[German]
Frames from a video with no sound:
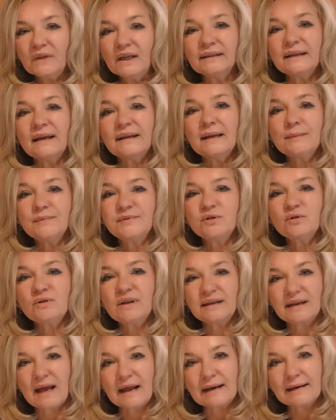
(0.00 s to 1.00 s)
Dann nimmst du
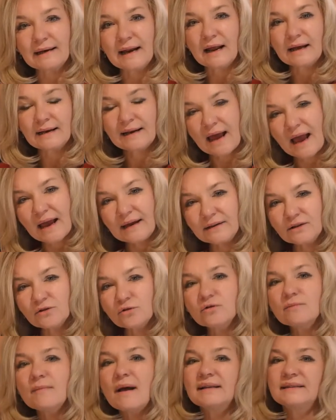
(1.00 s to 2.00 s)
dir deine Leine
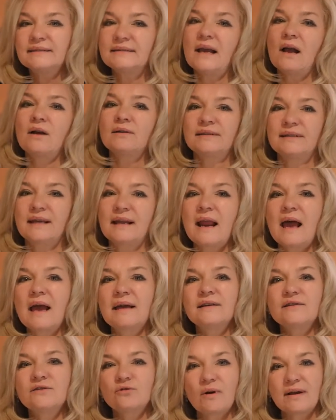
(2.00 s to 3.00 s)
und machst dir aus der
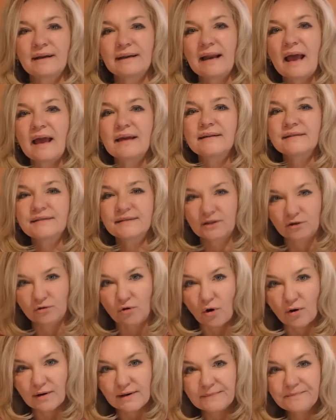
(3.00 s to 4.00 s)
Leine so ein kleines
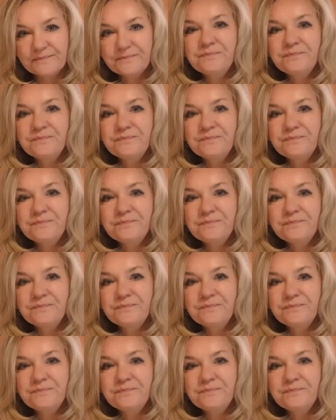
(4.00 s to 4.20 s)
Knäuel.